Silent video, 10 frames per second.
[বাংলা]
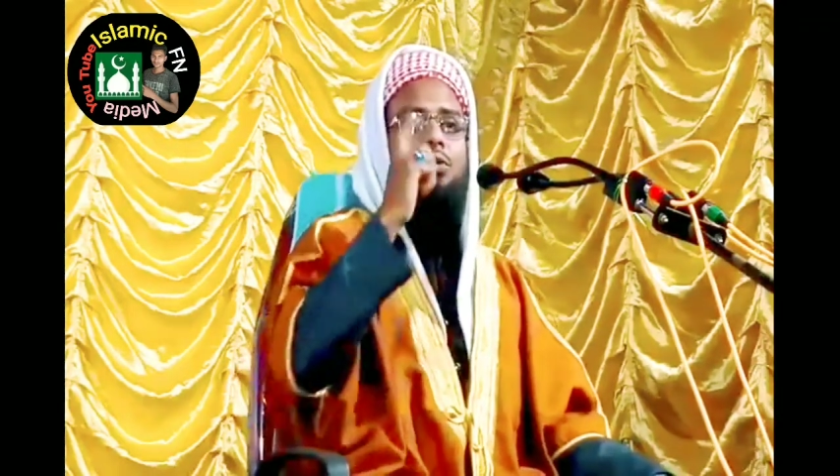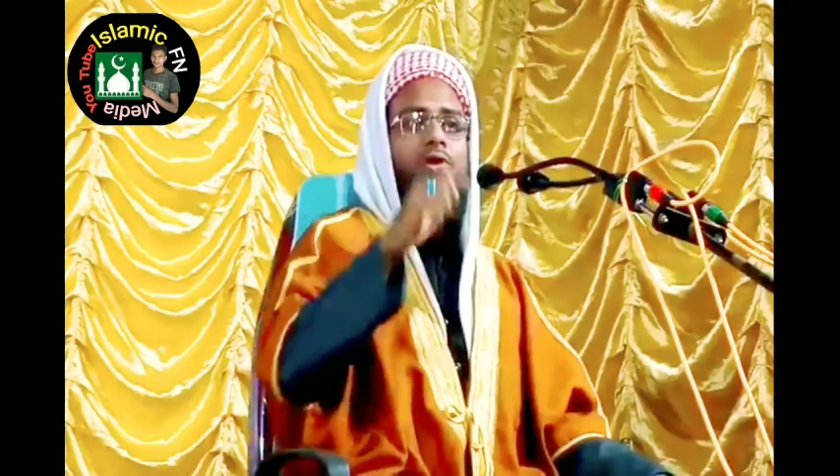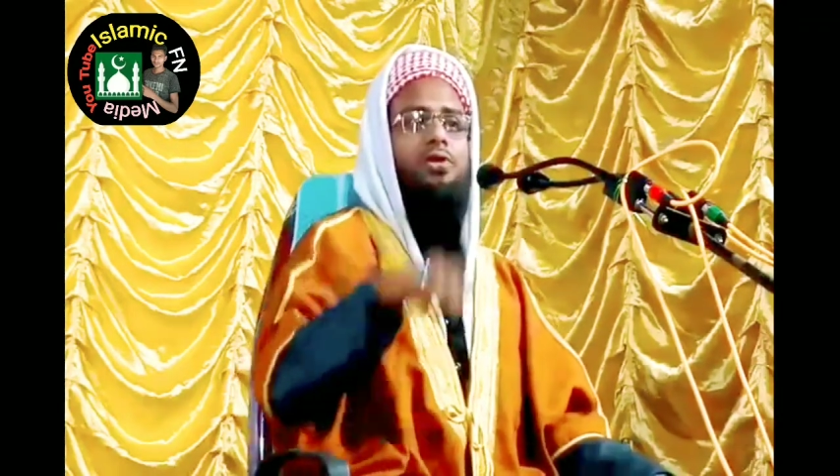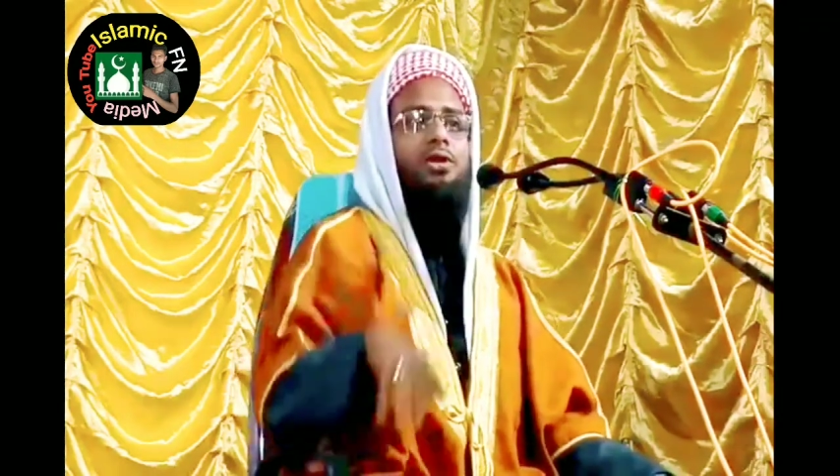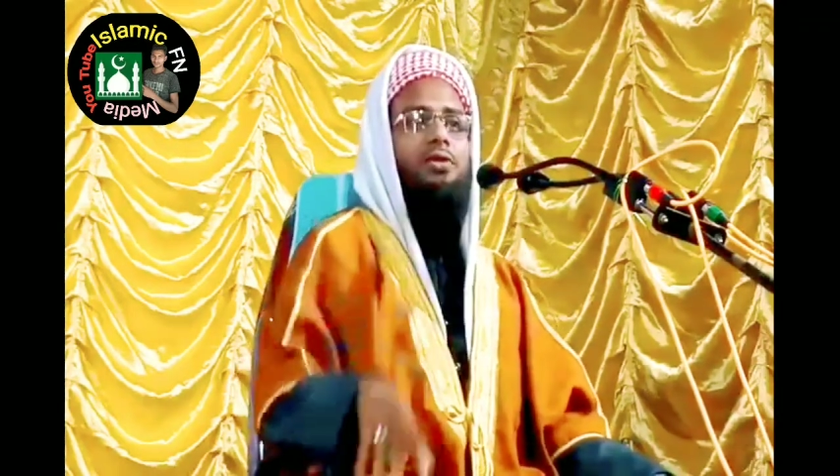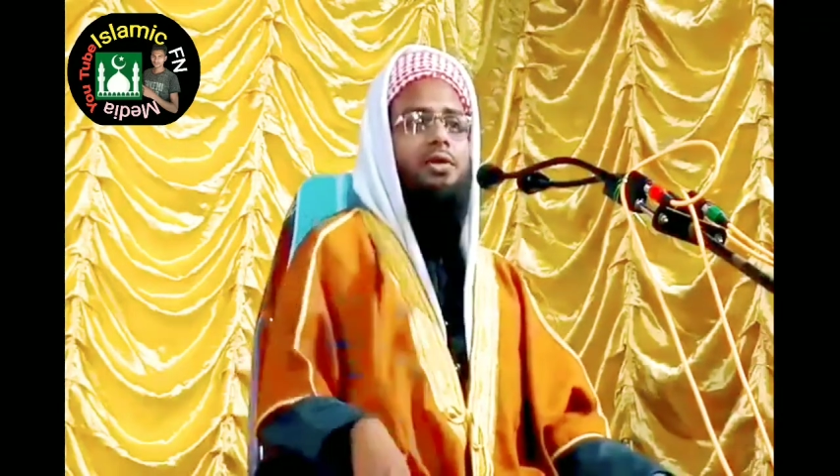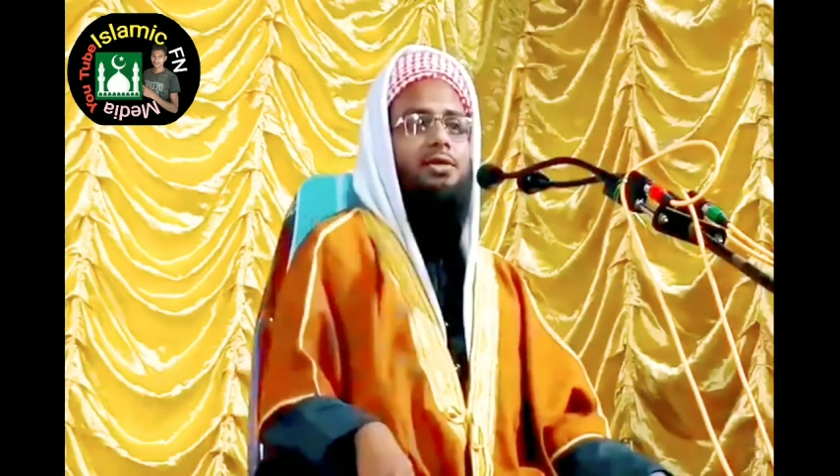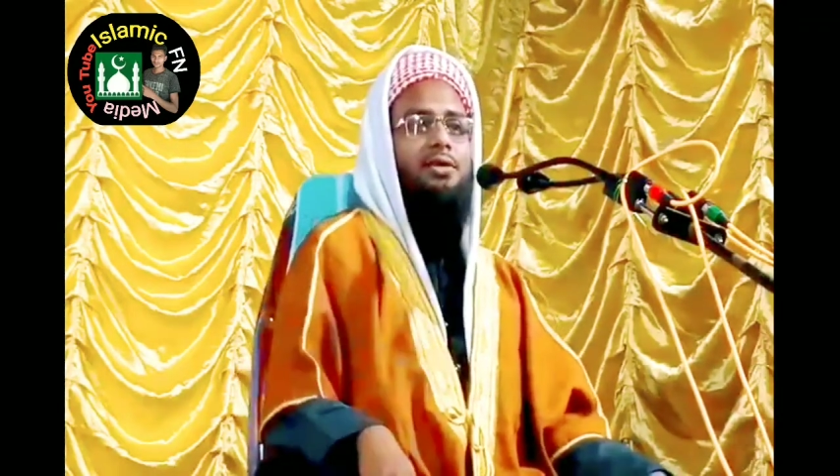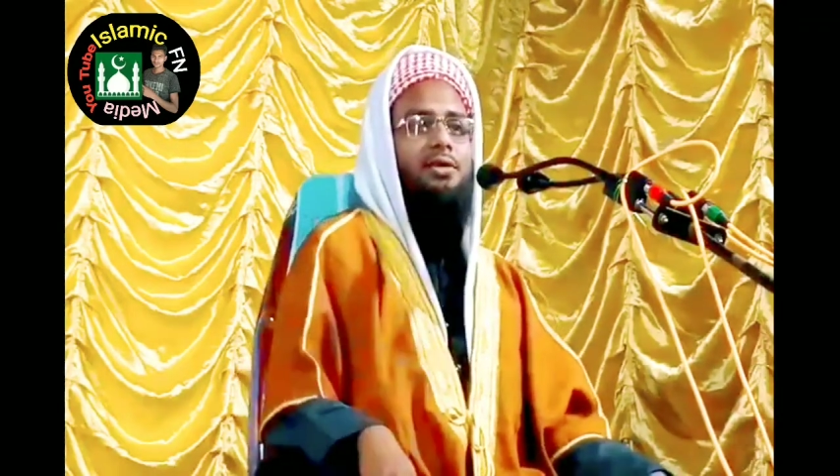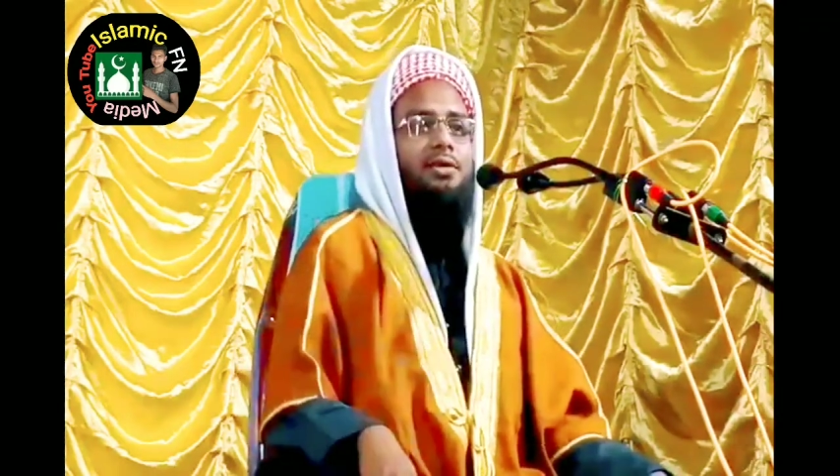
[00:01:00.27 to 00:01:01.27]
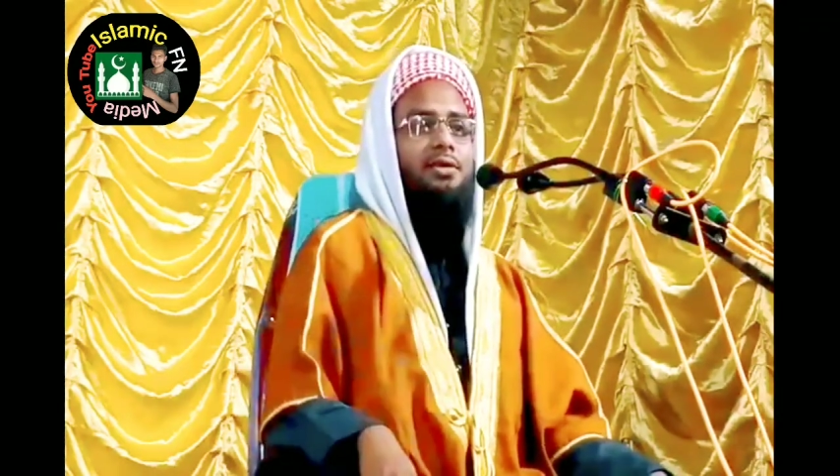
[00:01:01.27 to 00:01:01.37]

মমিন হইতে পারছি